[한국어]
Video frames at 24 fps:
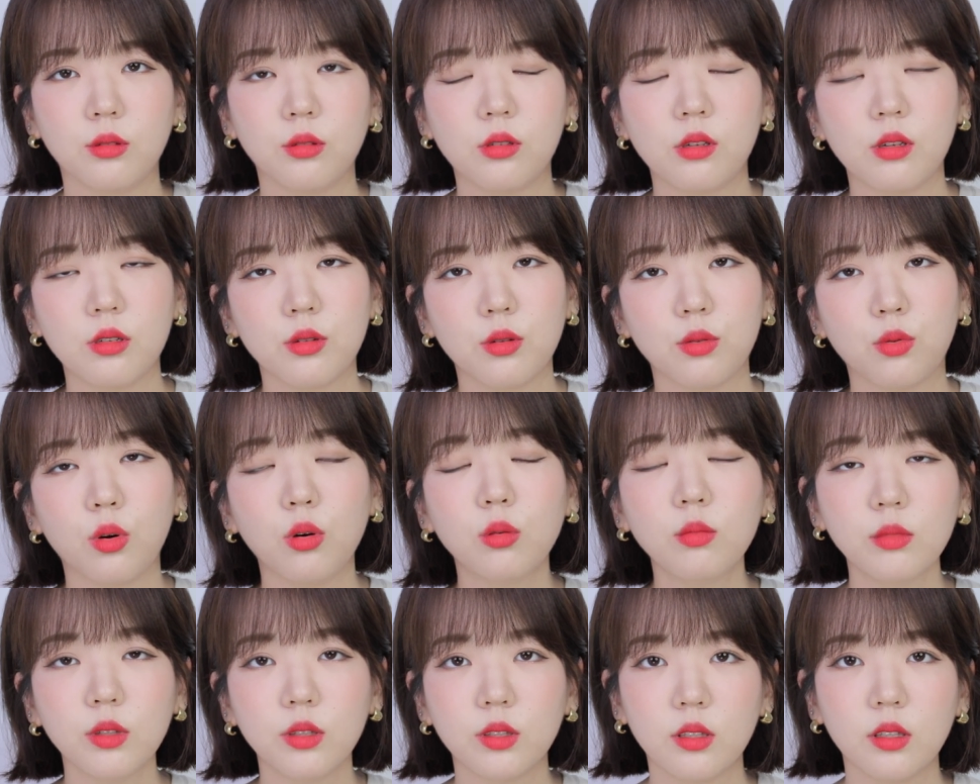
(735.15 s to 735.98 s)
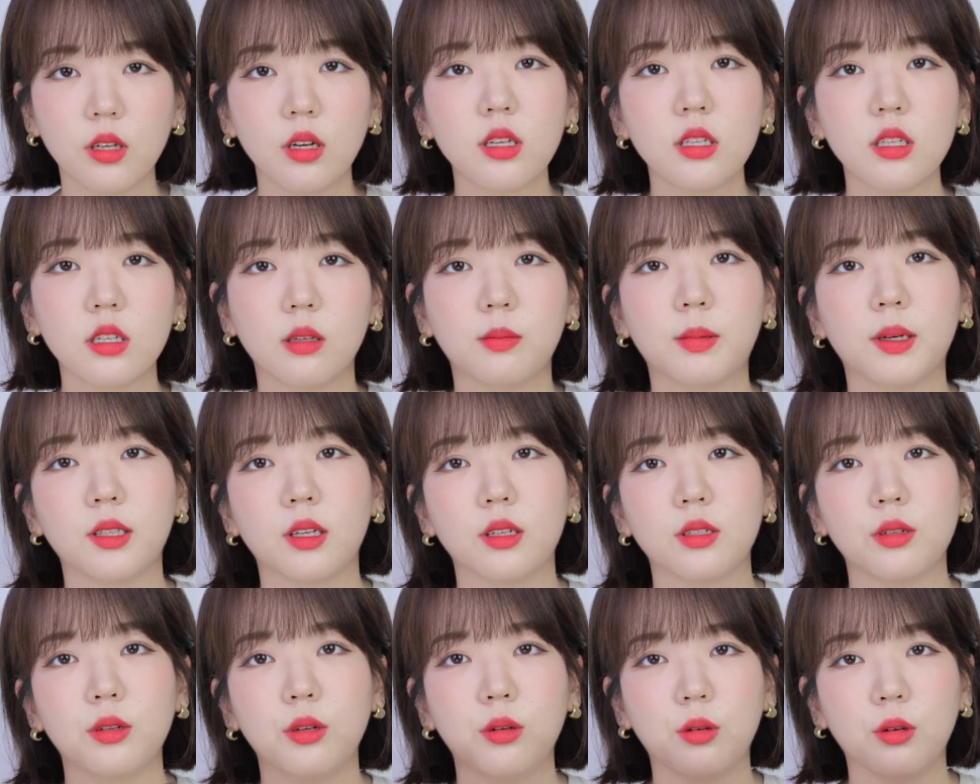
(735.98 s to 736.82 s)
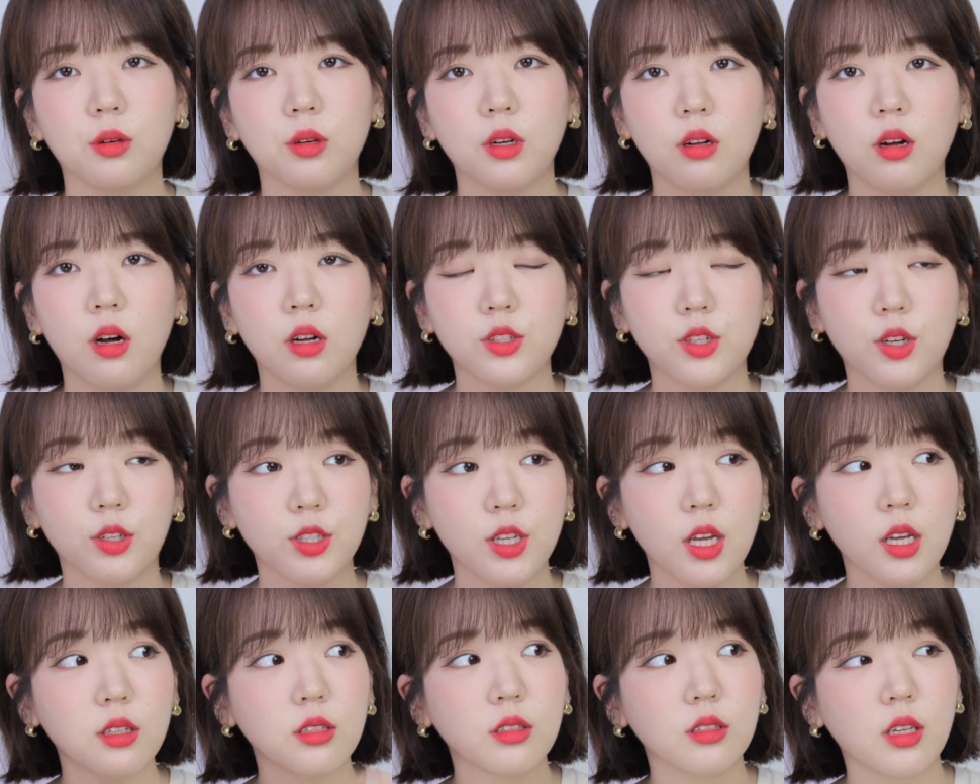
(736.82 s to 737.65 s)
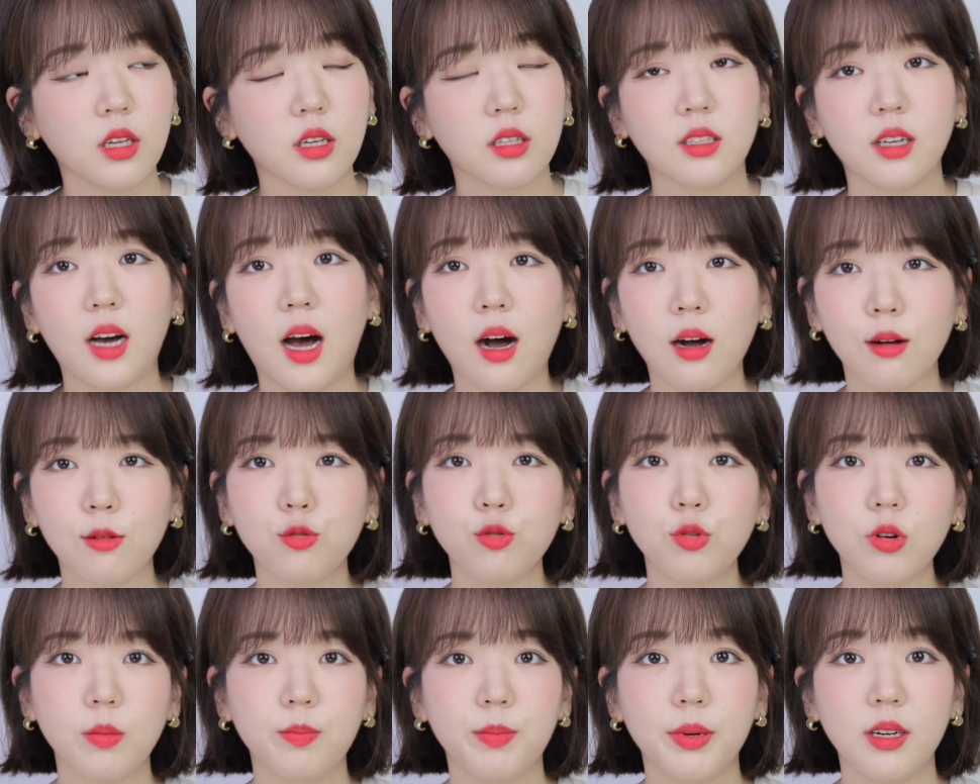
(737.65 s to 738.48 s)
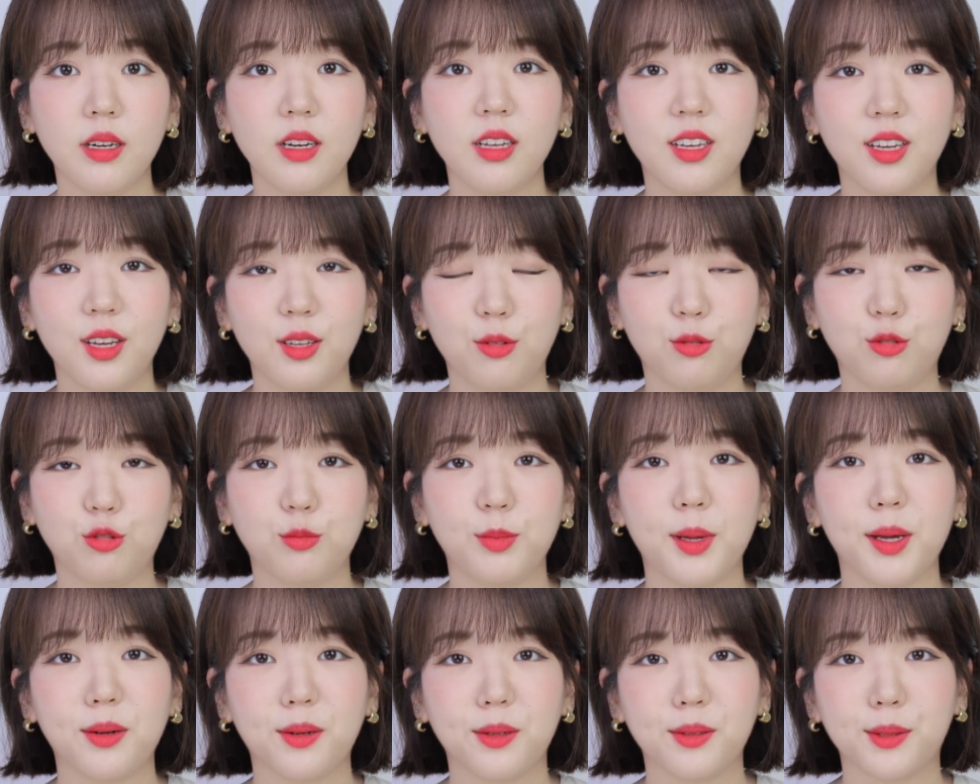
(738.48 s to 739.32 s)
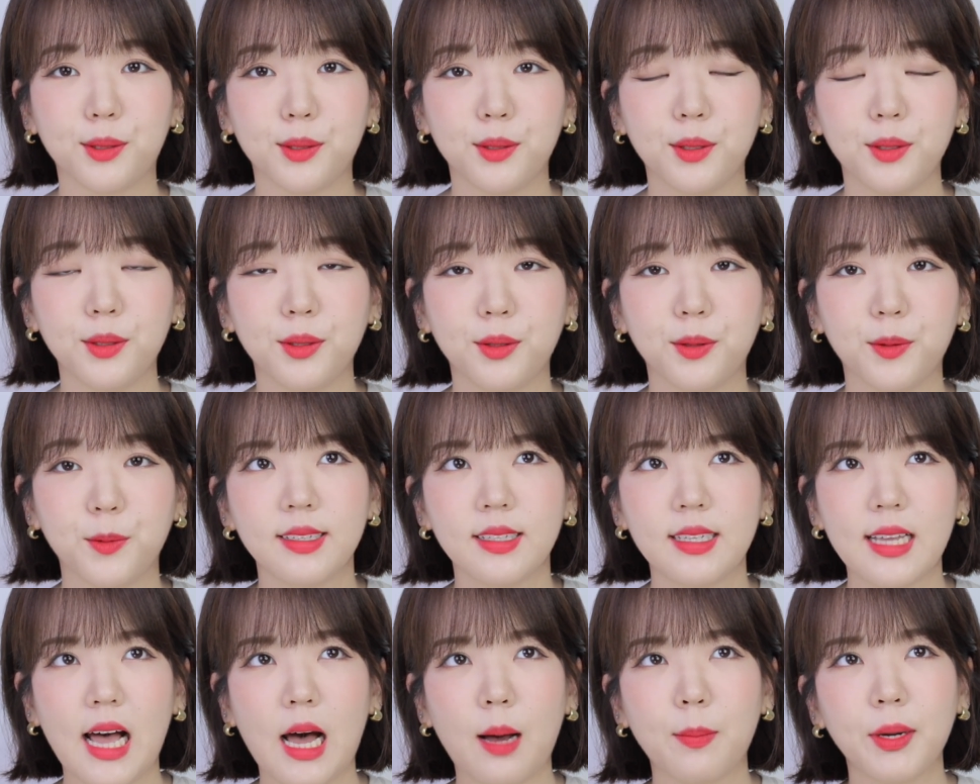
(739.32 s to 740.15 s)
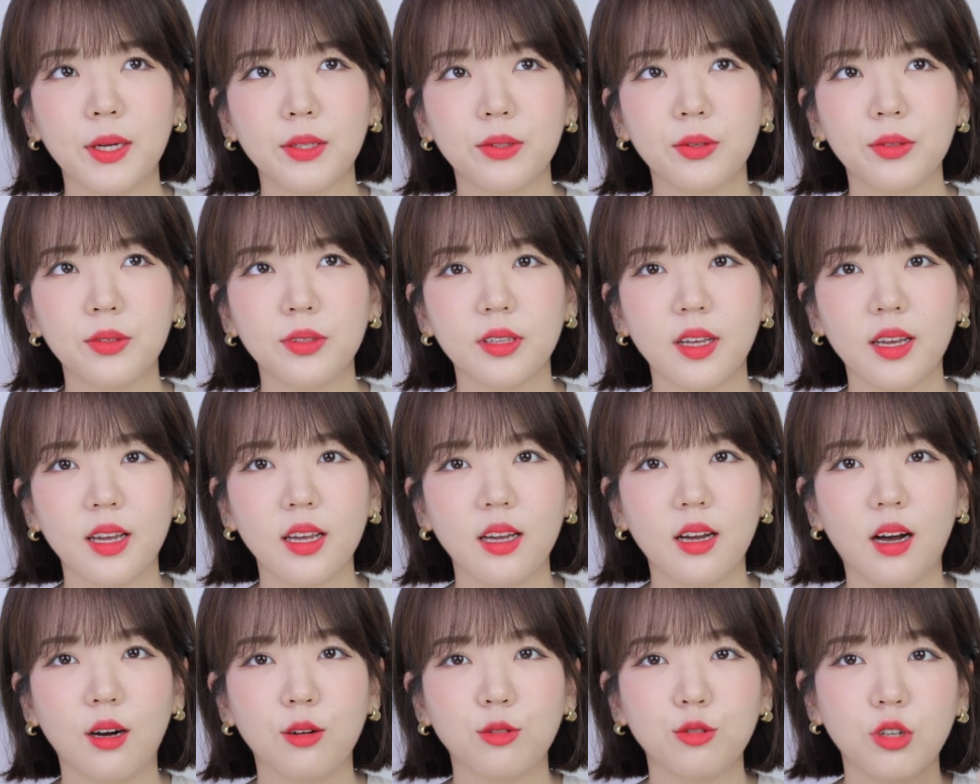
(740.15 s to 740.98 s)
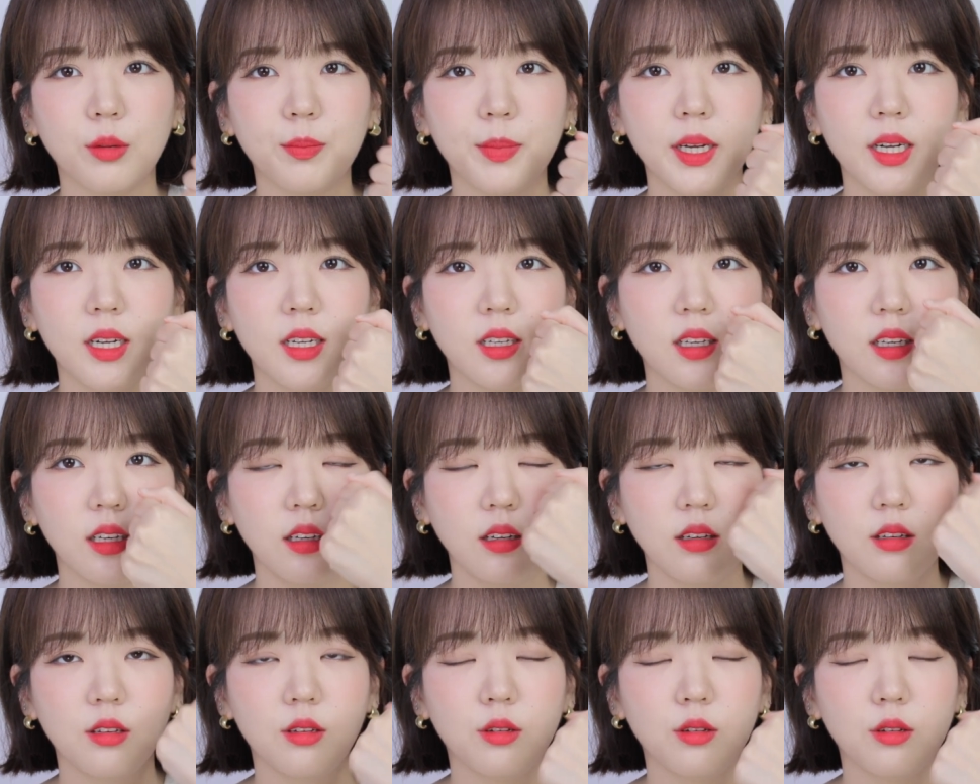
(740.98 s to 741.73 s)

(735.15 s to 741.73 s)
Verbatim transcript: 그래서 너무 스트레스를 받아서 아 제가 최근에 그 아쿠아 필링기도 구매했거든요. 4만원대 아쿠아 필링기?